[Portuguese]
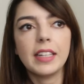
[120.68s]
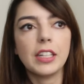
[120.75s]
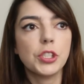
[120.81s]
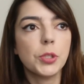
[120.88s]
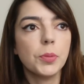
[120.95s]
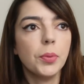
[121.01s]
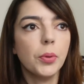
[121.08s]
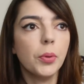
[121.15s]
tem
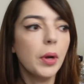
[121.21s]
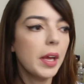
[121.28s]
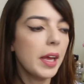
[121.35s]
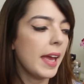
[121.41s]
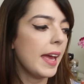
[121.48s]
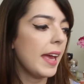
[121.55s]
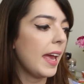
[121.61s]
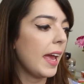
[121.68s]
tipo
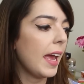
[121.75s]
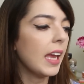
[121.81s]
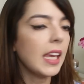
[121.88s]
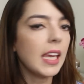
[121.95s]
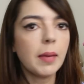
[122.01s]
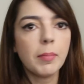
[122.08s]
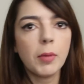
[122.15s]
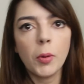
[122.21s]
é,
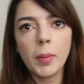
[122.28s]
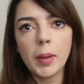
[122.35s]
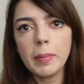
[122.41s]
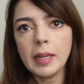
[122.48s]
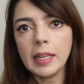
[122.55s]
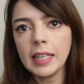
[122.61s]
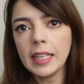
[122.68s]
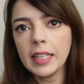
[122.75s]
Rimmel,
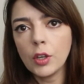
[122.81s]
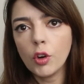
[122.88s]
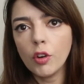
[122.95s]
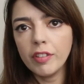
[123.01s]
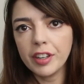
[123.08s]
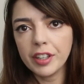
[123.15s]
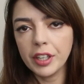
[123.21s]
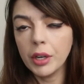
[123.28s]
Maybelline,
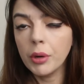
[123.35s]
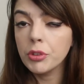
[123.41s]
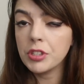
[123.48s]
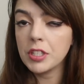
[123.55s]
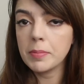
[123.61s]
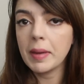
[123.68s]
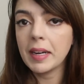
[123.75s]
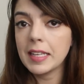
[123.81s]
CoverGirl,
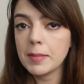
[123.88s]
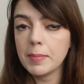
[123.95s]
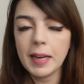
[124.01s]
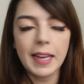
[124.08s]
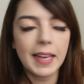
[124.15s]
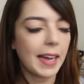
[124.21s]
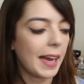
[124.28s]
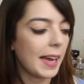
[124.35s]
outras marcas bem
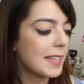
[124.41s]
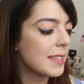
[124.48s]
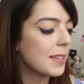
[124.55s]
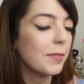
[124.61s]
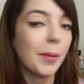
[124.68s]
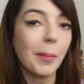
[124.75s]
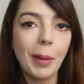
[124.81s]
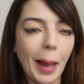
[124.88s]
legais.
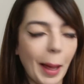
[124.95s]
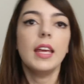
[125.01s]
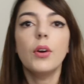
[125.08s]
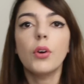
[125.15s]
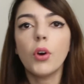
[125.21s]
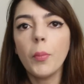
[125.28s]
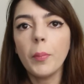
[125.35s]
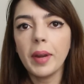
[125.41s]
Vamos lá.
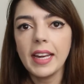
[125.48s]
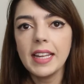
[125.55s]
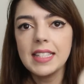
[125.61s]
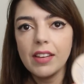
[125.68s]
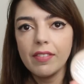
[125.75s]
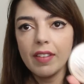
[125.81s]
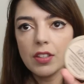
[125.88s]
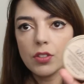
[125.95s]
Eu comprei
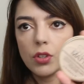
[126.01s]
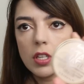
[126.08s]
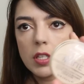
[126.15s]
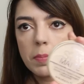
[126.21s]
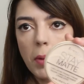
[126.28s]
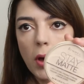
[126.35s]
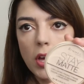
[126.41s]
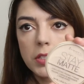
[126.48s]
dessa vez
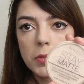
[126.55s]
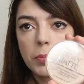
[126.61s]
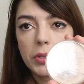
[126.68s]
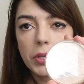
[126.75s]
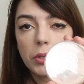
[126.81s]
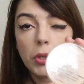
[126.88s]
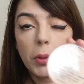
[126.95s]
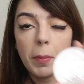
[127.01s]
dois pós,
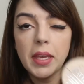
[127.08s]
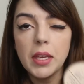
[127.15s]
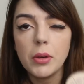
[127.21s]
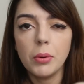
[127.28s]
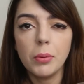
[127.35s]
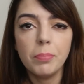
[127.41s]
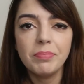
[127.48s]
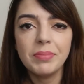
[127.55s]
porque eu tô
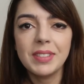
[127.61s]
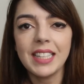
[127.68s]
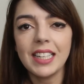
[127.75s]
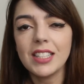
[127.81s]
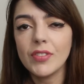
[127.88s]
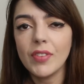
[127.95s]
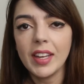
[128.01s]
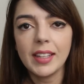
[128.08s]
meio
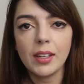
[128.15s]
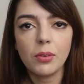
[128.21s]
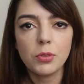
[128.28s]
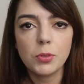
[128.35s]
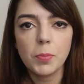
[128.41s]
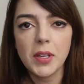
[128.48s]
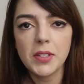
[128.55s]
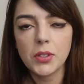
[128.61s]
satisfeita com
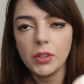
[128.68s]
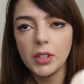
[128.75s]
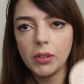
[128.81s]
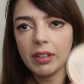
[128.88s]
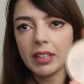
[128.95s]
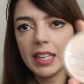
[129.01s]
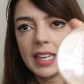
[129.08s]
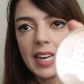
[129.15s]
os pós que eu
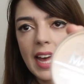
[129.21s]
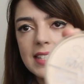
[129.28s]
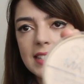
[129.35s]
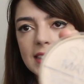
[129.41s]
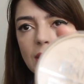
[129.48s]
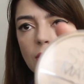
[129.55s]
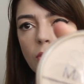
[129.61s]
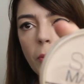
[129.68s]
tenho aqui em
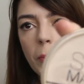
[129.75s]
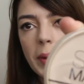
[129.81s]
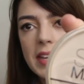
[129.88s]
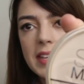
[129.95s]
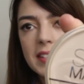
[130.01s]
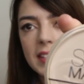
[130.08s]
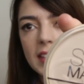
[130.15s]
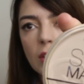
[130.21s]
casa, então eu
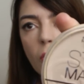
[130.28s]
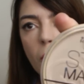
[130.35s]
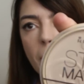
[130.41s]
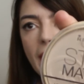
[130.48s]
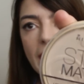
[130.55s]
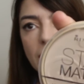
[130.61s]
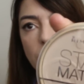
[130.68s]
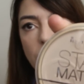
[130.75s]
comprei esse aqui
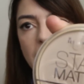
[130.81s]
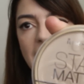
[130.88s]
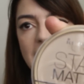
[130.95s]
compacto da